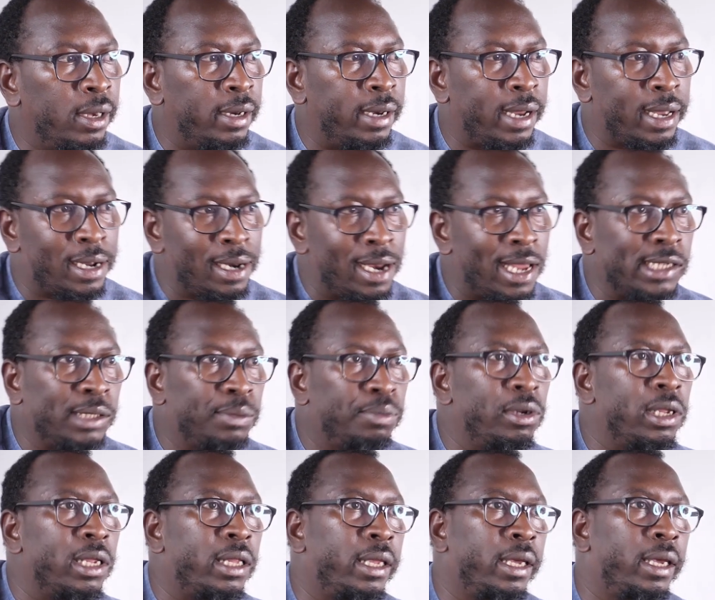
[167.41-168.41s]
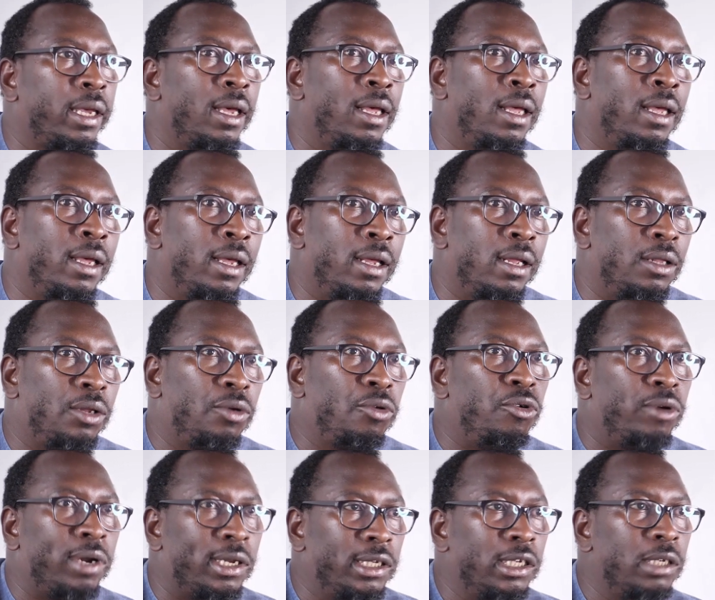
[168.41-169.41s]
na classe política de que
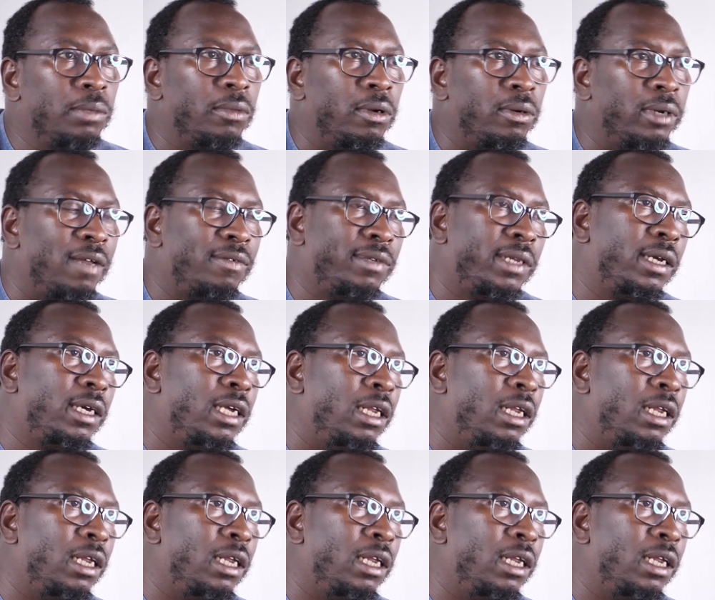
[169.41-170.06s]
o racismo não deve ser